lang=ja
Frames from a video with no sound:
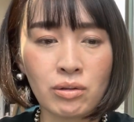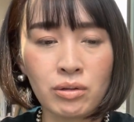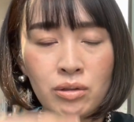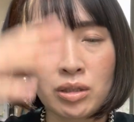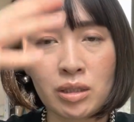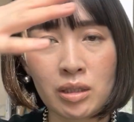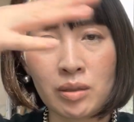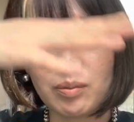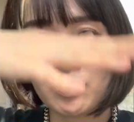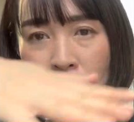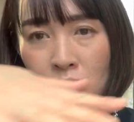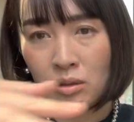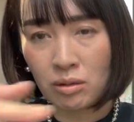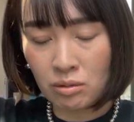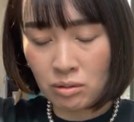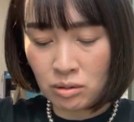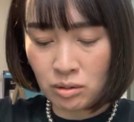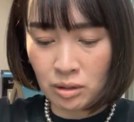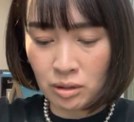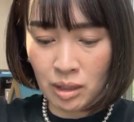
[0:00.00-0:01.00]
の自分の
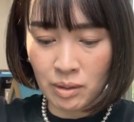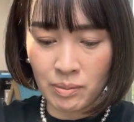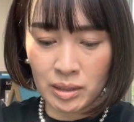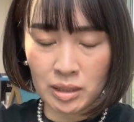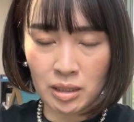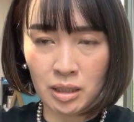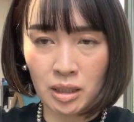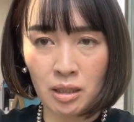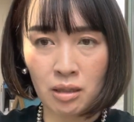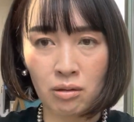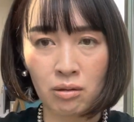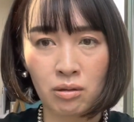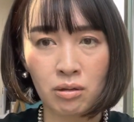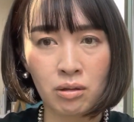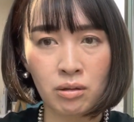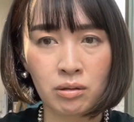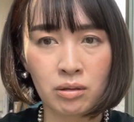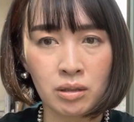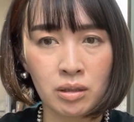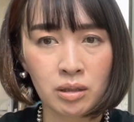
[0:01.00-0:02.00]
この魂
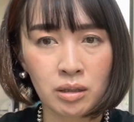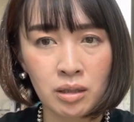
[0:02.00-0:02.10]
の